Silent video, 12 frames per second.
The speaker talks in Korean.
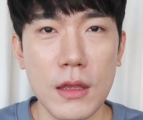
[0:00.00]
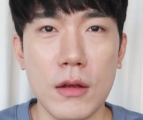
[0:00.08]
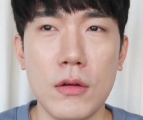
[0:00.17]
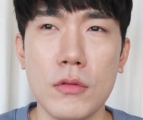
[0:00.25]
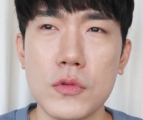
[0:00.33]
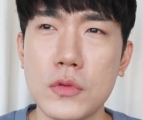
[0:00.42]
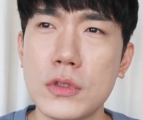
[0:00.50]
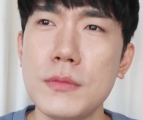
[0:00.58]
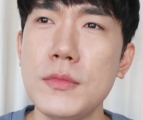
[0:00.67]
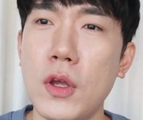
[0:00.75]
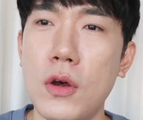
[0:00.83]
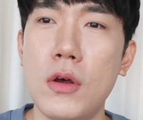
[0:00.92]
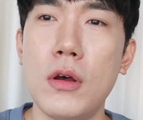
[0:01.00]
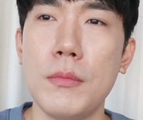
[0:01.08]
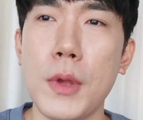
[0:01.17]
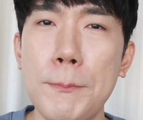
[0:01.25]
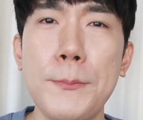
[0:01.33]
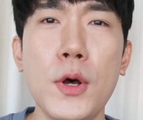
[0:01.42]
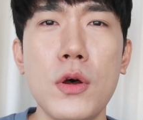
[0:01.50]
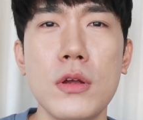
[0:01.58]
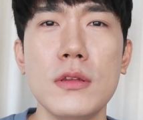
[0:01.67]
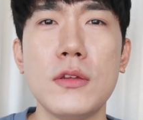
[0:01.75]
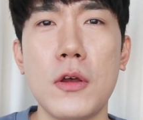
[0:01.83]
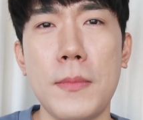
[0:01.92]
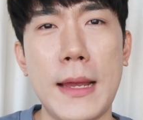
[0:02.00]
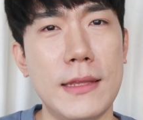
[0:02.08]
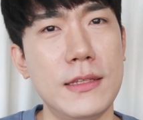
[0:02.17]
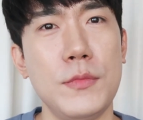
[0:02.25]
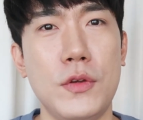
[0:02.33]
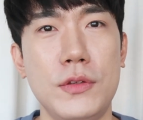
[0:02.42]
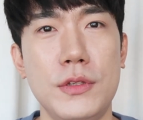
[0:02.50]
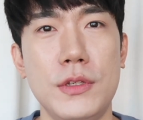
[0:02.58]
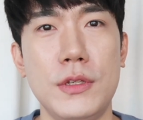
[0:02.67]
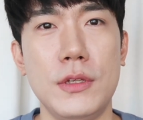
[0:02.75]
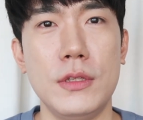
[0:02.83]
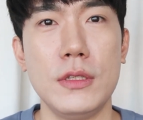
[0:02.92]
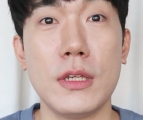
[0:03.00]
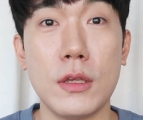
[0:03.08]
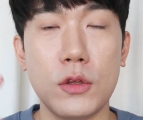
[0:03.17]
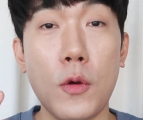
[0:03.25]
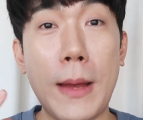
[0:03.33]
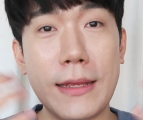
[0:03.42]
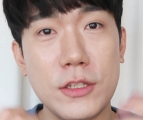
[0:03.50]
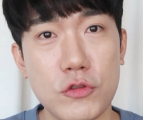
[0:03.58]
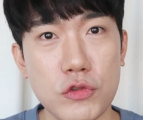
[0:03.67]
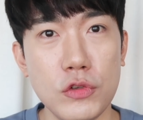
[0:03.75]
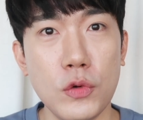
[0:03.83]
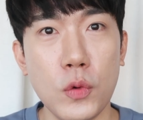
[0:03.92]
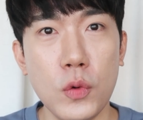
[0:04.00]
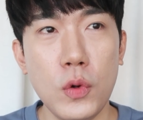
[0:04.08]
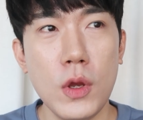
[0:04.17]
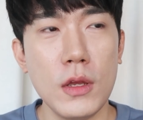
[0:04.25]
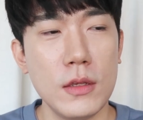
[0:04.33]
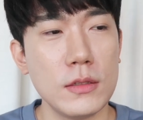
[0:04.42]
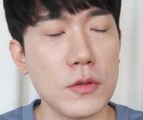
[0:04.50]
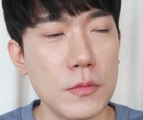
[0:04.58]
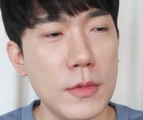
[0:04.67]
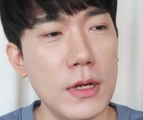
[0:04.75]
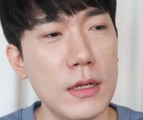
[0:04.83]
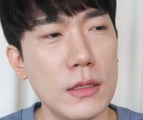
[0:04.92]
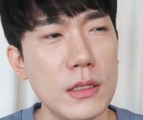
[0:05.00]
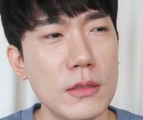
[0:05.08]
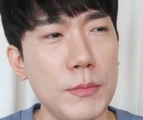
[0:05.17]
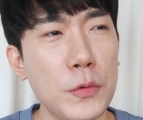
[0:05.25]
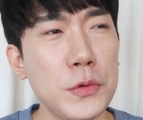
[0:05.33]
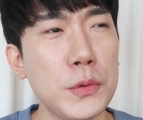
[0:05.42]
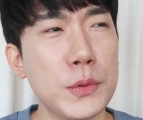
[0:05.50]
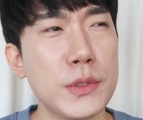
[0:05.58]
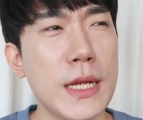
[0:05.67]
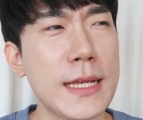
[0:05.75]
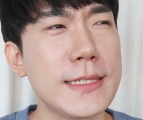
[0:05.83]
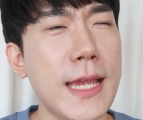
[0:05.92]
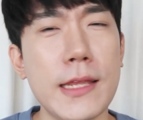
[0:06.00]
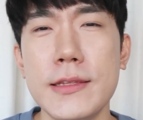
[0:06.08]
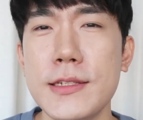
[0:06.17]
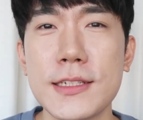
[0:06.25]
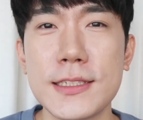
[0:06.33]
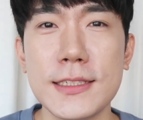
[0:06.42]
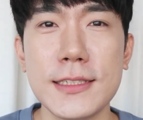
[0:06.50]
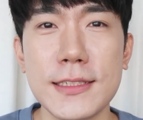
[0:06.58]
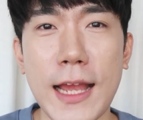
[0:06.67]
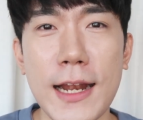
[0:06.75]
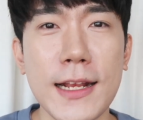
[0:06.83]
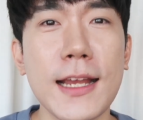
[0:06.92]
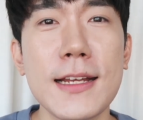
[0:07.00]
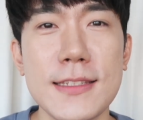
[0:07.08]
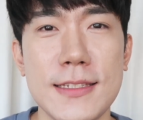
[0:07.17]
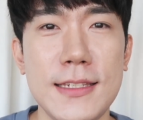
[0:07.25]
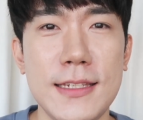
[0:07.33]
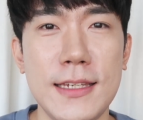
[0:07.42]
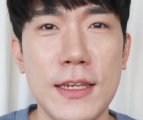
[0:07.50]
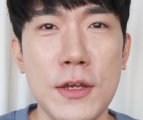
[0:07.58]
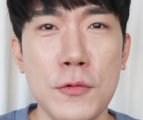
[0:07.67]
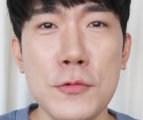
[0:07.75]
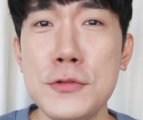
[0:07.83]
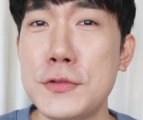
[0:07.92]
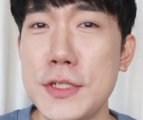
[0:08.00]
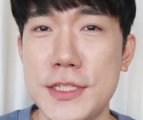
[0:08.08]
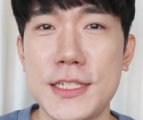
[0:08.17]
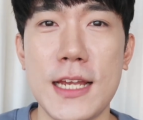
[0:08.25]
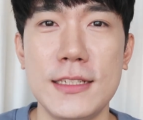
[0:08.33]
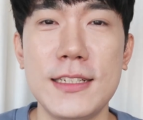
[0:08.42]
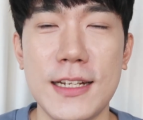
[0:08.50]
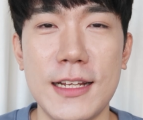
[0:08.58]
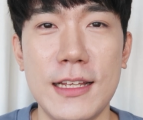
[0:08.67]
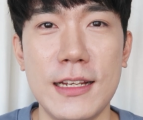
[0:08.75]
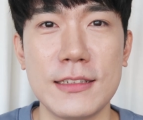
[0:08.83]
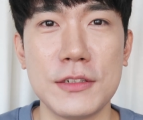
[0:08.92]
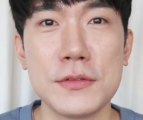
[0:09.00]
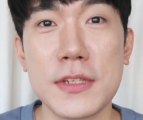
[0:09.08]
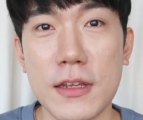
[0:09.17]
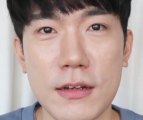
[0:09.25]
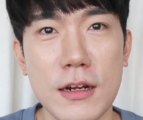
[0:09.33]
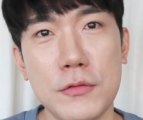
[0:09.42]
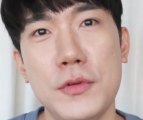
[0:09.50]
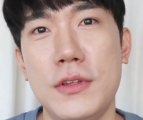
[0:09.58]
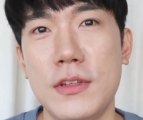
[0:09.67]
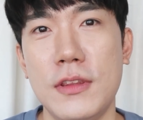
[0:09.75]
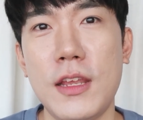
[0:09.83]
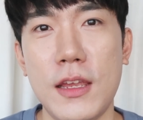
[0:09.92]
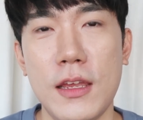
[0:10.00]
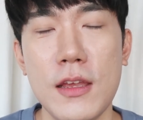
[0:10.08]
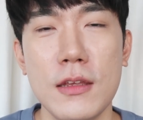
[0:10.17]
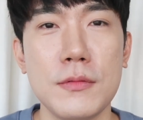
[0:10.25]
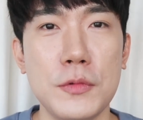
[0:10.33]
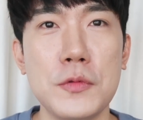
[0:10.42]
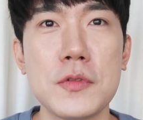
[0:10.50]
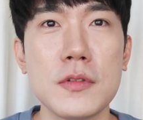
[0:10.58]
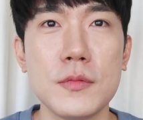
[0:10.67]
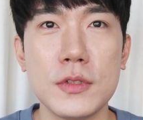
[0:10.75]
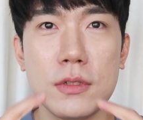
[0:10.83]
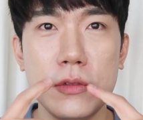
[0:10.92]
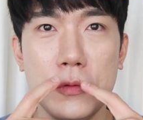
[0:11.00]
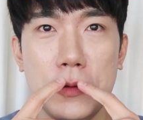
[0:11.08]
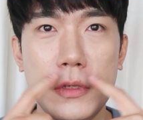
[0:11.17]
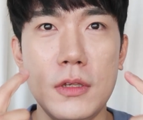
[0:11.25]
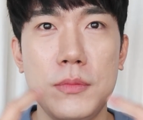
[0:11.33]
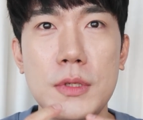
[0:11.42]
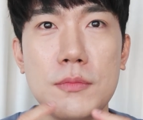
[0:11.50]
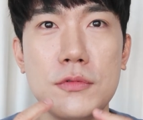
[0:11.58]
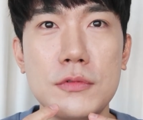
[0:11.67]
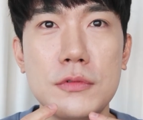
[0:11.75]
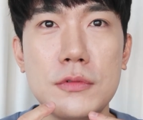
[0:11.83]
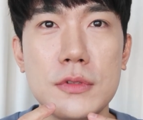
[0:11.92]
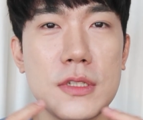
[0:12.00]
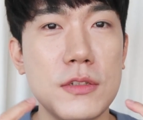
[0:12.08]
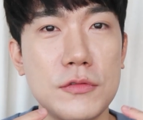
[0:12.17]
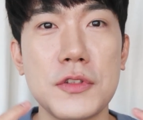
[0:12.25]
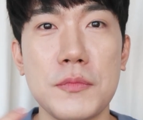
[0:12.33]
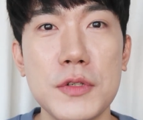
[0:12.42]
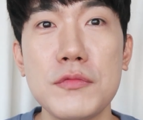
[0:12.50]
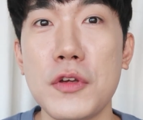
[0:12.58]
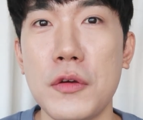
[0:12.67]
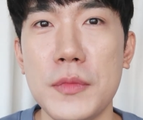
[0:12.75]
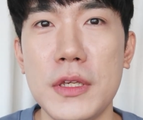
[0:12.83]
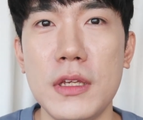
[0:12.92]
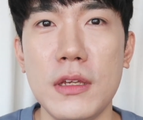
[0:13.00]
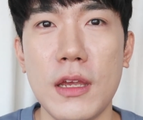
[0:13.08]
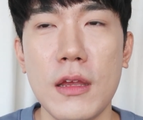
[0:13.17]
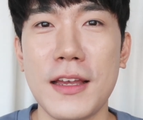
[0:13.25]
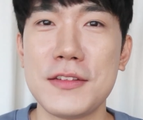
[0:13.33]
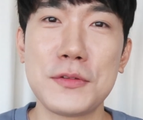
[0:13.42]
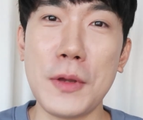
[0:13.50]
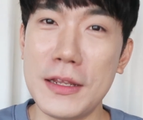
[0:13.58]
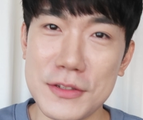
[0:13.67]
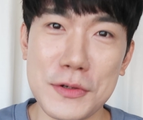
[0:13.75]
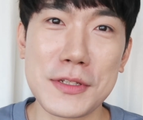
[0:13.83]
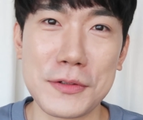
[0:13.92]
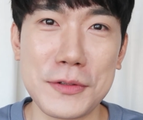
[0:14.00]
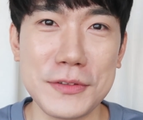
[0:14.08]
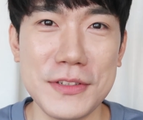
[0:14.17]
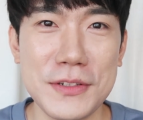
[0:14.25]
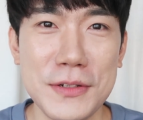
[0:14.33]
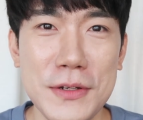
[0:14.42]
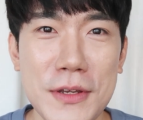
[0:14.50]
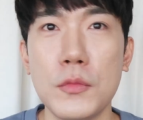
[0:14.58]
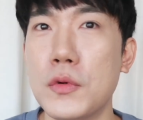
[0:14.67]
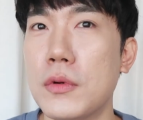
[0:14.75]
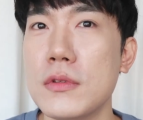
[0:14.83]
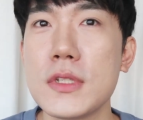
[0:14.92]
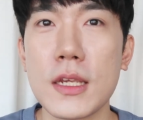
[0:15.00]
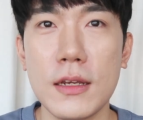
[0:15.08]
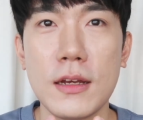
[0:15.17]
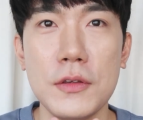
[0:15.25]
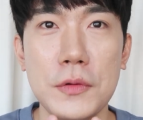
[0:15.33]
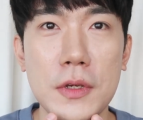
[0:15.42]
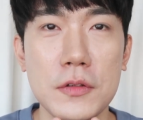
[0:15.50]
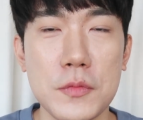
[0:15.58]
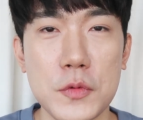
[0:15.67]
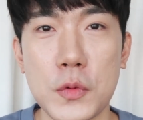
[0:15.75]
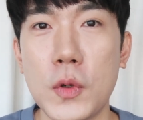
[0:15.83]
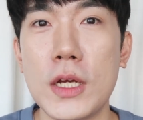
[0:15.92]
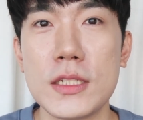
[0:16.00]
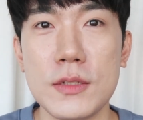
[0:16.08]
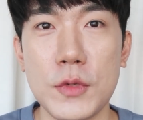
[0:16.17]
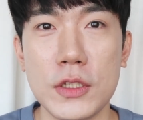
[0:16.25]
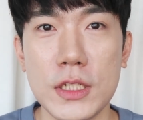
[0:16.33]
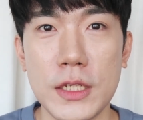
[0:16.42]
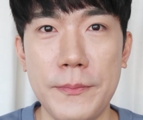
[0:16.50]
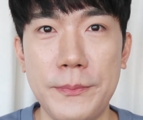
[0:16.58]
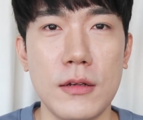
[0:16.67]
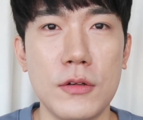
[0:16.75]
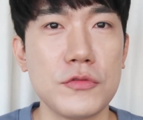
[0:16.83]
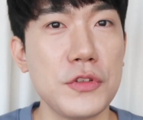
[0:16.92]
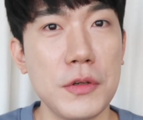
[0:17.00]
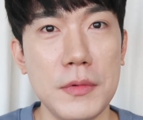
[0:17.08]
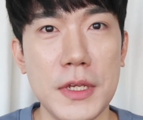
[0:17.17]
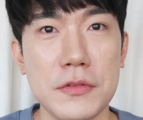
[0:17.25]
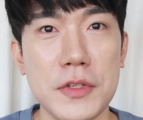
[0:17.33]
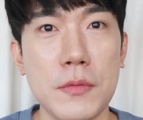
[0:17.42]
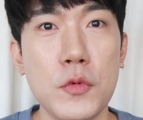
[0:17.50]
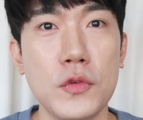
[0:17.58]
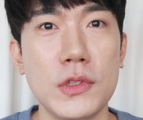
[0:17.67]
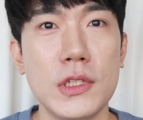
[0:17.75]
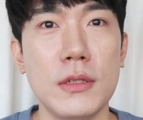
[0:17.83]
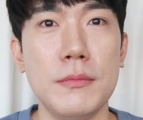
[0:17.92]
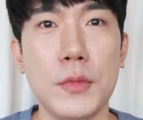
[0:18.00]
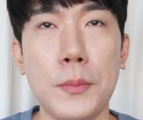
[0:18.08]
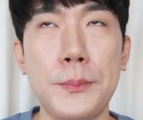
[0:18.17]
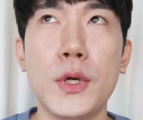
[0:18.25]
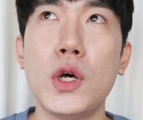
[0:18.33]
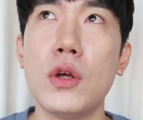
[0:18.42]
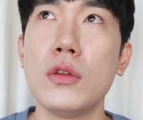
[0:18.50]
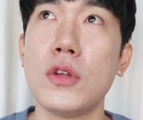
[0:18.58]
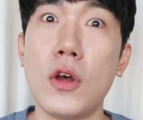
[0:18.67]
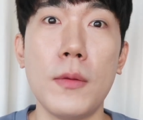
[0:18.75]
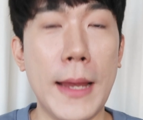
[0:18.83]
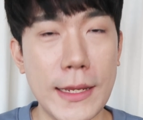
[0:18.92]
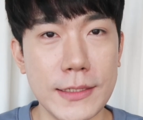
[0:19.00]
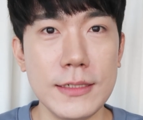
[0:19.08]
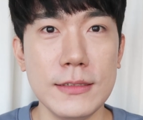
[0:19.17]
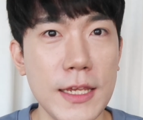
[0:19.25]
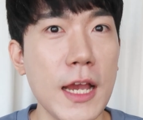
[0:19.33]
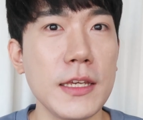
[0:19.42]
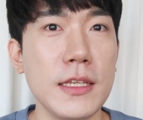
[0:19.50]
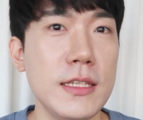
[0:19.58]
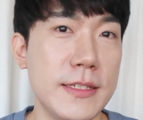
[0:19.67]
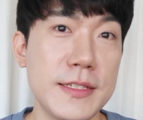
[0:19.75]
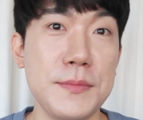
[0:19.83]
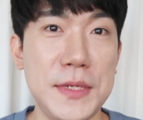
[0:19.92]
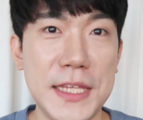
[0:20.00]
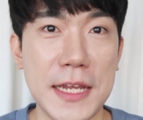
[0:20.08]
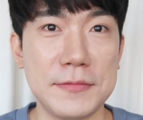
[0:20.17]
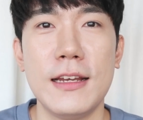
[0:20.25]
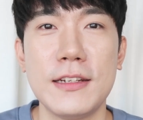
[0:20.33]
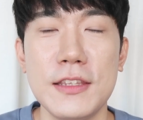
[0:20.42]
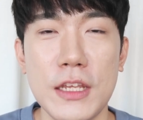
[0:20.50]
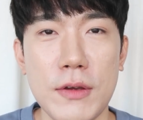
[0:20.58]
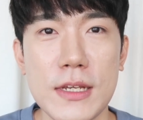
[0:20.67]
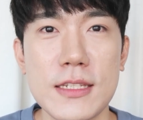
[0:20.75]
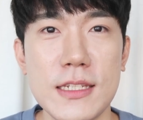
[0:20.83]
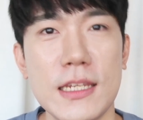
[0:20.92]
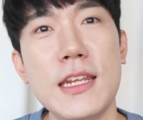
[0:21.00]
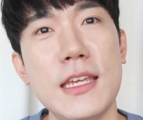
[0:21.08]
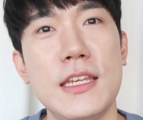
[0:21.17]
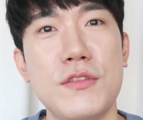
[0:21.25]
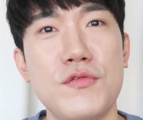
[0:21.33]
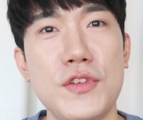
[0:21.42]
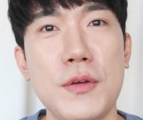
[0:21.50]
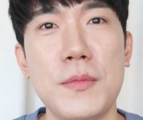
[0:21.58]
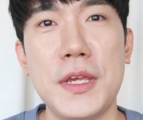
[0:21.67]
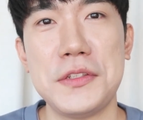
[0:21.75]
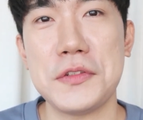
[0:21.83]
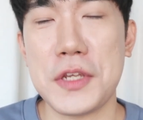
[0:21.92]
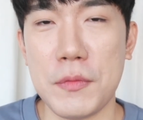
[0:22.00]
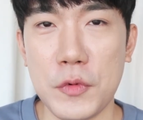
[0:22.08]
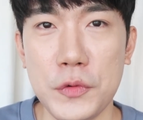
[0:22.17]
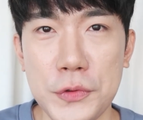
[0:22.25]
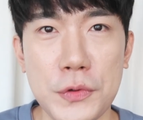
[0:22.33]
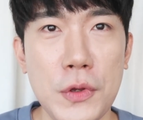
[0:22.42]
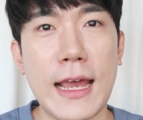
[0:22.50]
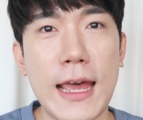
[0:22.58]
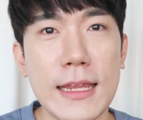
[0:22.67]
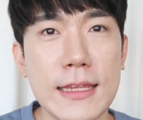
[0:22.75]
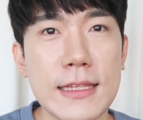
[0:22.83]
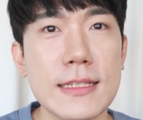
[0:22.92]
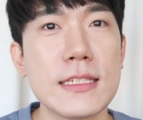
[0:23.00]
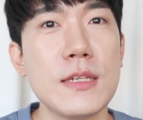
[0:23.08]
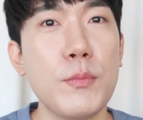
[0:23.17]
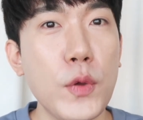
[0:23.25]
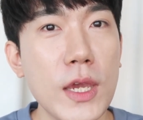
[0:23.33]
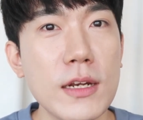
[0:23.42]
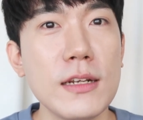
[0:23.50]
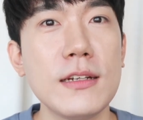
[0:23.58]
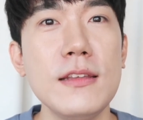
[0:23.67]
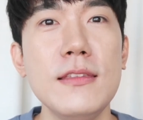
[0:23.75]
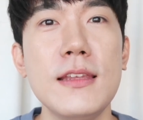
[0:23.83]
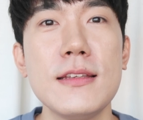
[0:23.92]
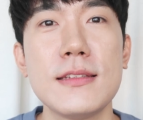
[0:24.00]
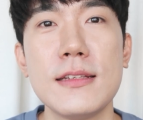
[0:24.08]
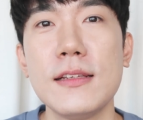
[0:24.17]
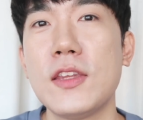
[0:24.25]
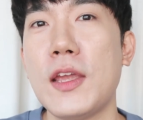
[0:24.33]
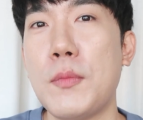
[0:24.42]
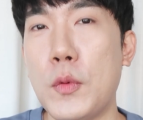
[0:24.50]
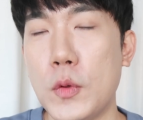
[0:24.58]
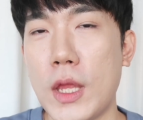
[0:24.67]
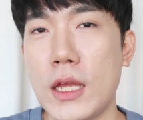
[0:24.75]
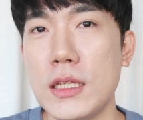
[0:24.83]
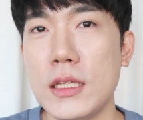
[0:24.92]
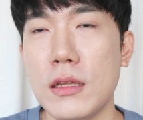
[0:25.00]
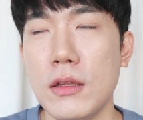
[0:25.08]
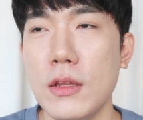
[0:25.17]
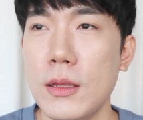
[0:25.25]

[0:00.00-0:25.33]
어 조금 더 몇 번 더 받으면은 이게 더 많이 줄고 정말 면도를 하지 않는 그 날까지 올 수 있지 않을까 그런 생각을 하고 있는데 요즘은 여기 피부 지루성 피부염이 다시 또 안 좋아졌거든요 뭐 언젠가 여기가 좀 좋아지면은 어 수염 레이저 제모는 몇 번 더 받을 의향이 있습니다 아 근데 확실히 수염 레이저 제모도 갓 10회를 끝냈을 때보다는